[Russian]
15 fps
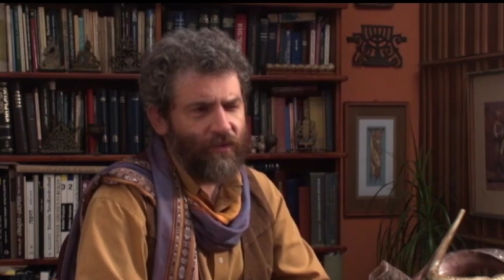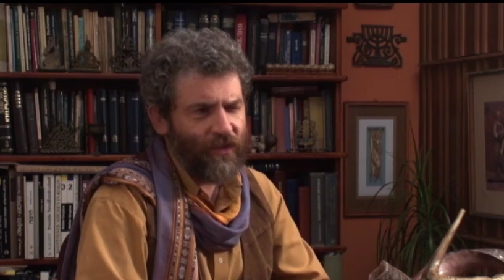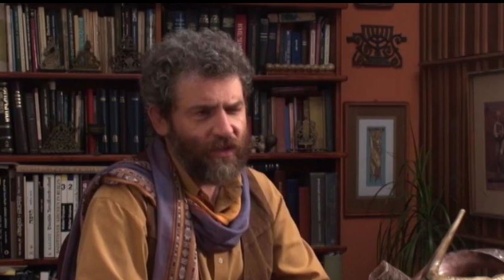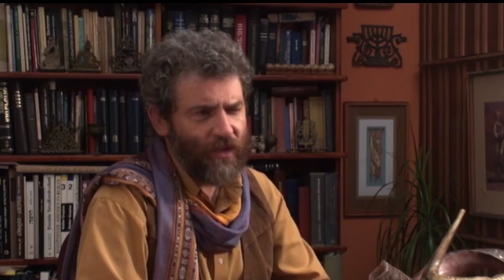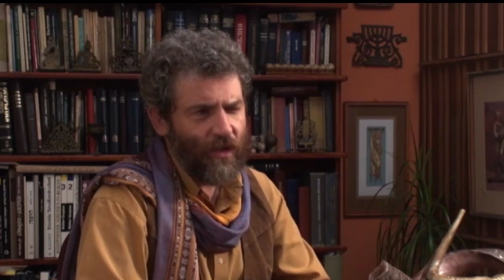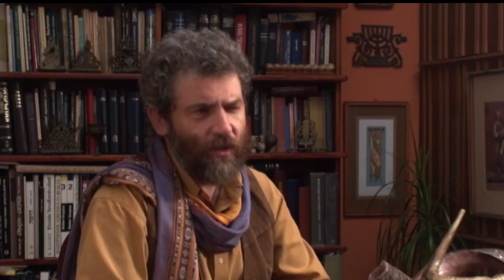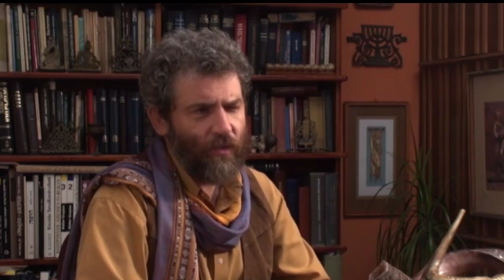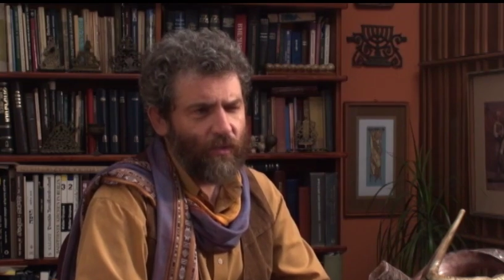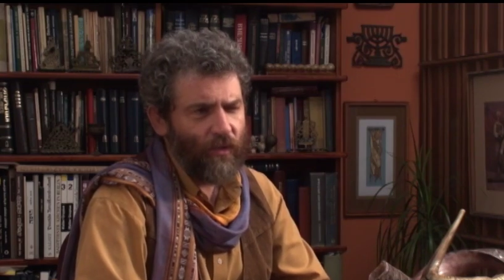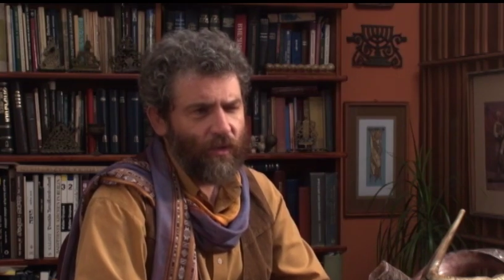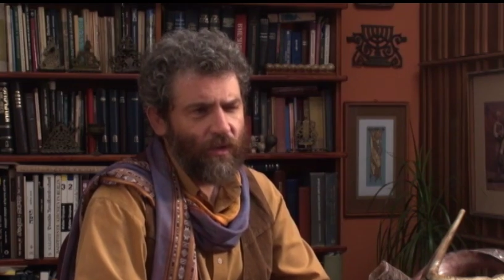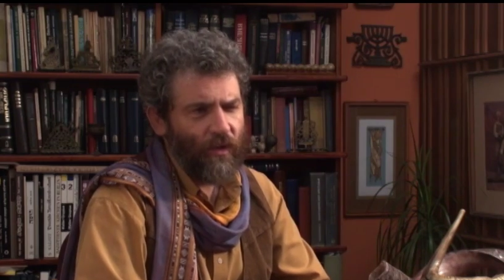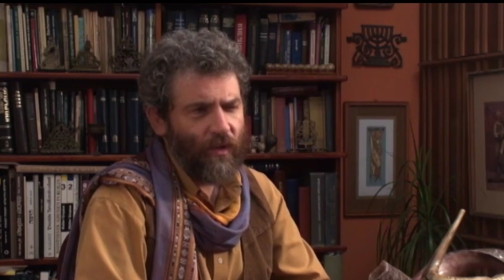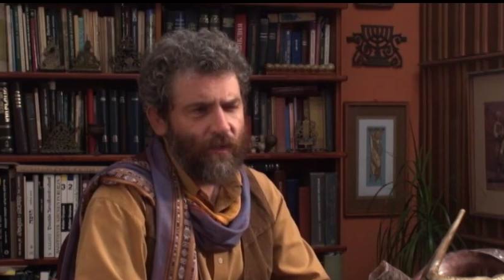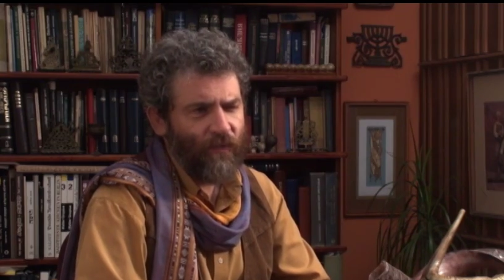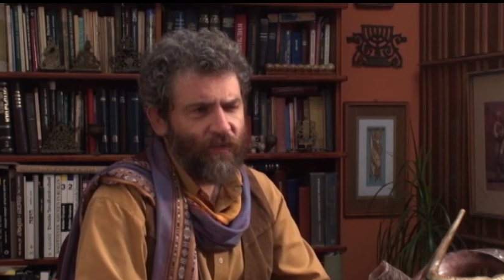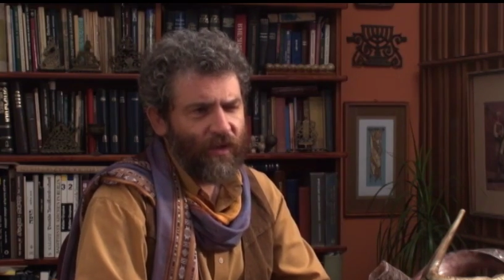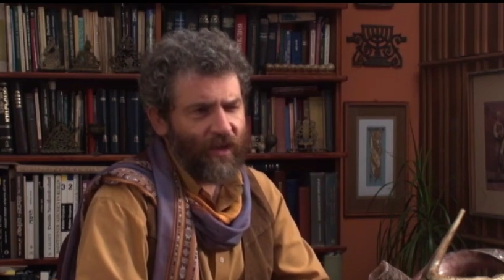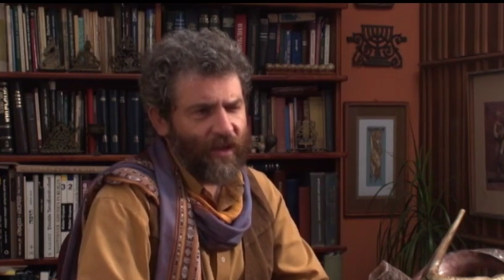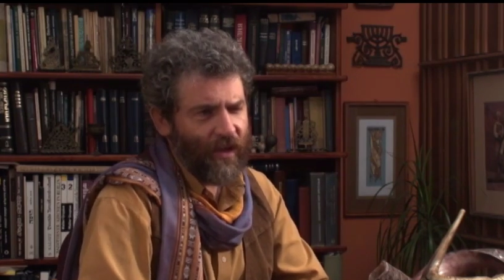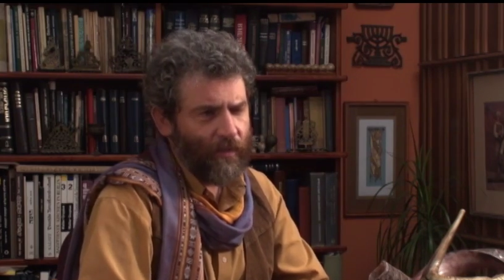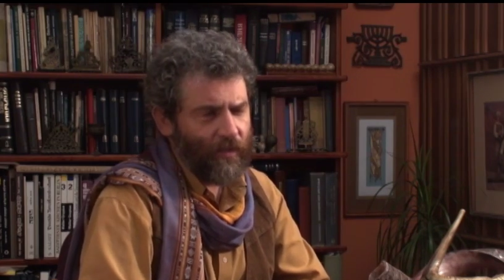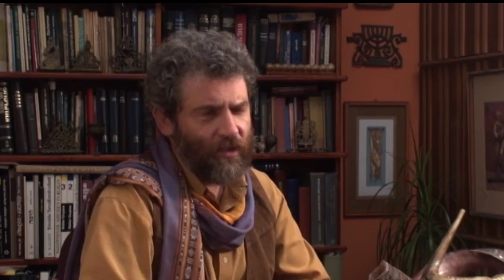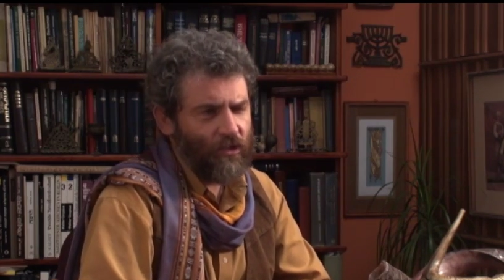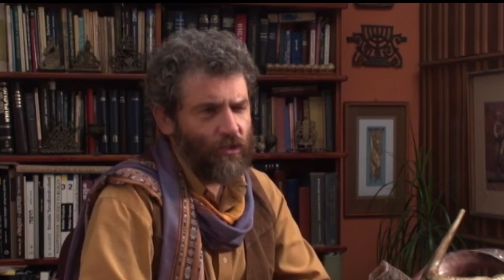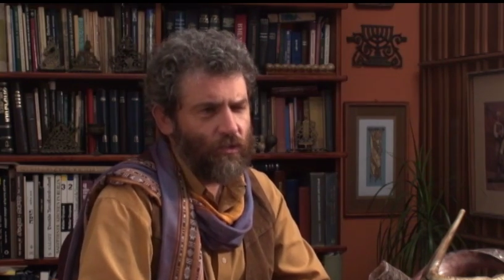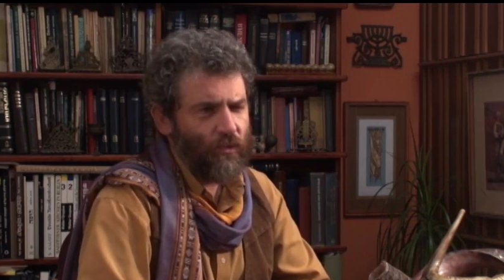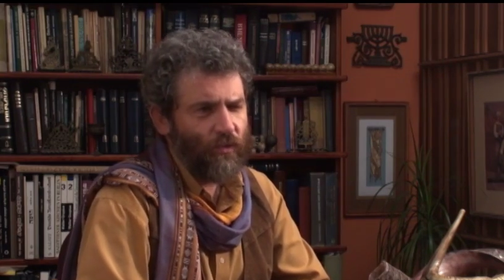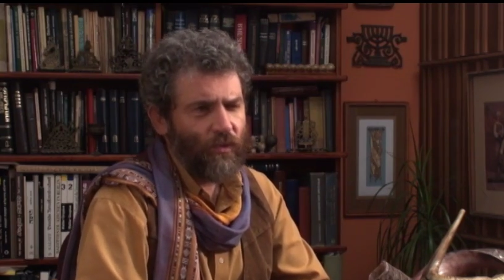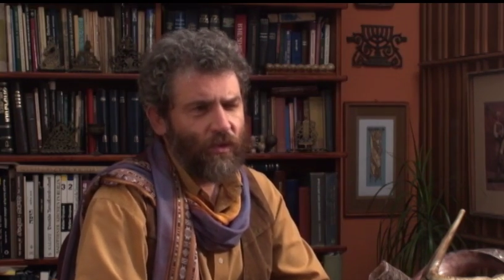и всей
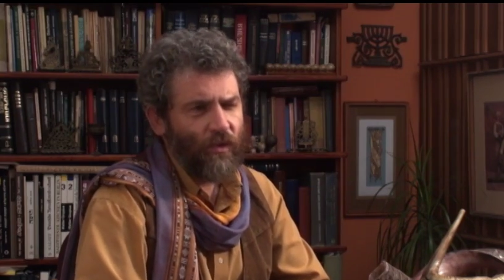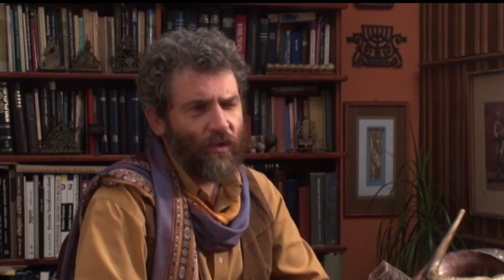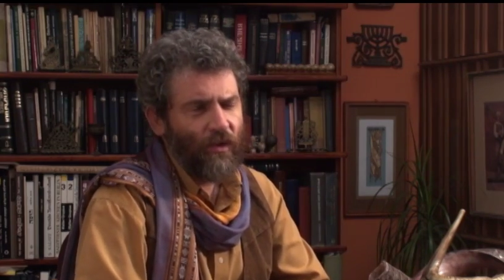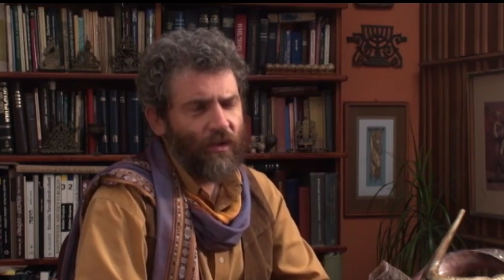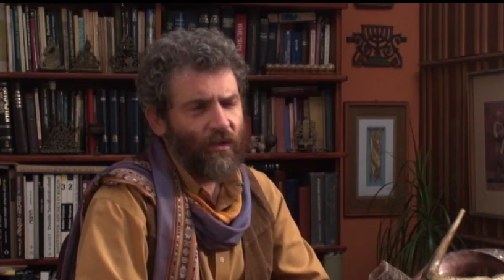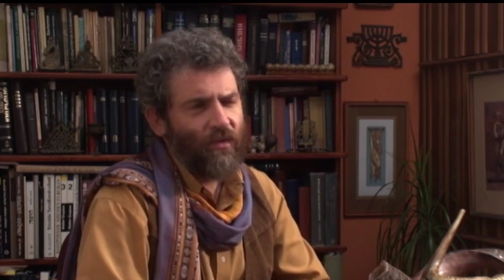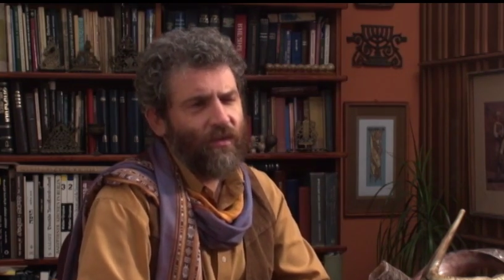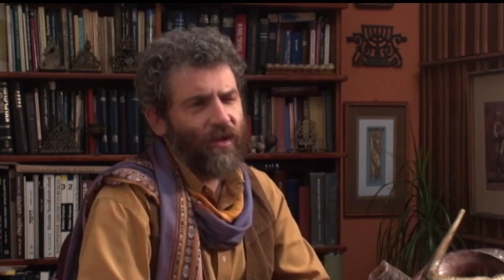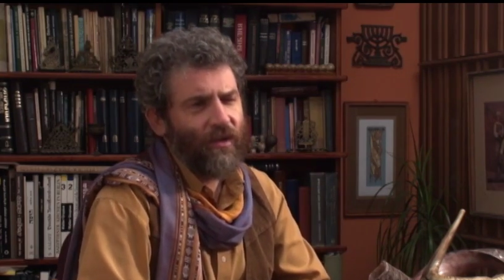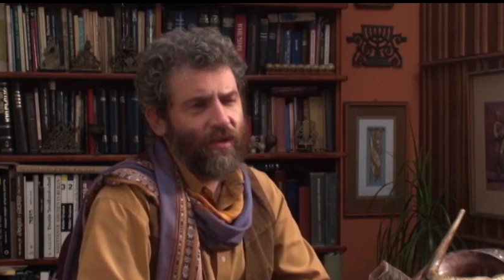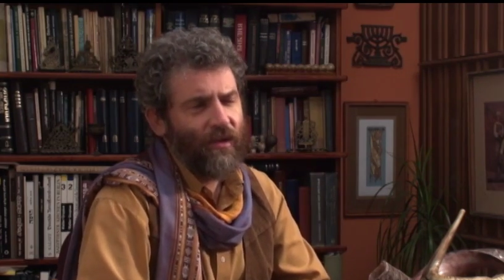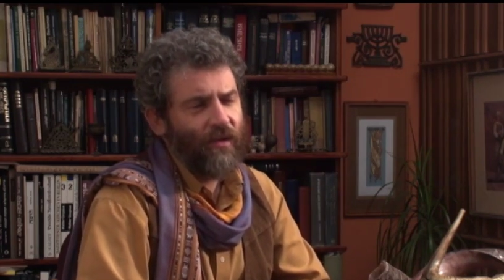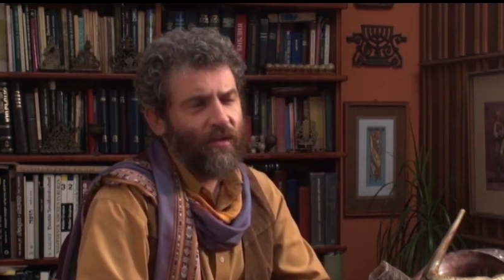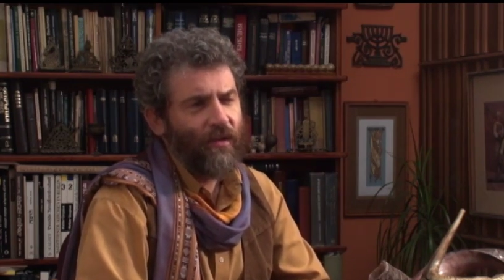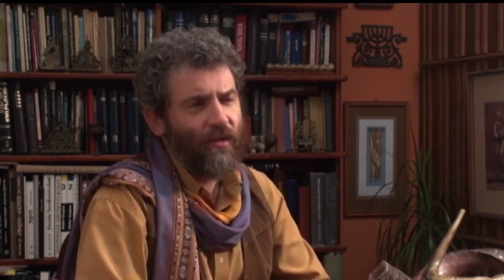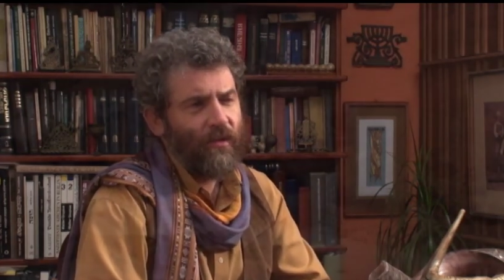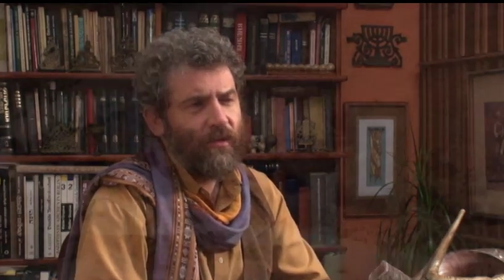крепостью твоей.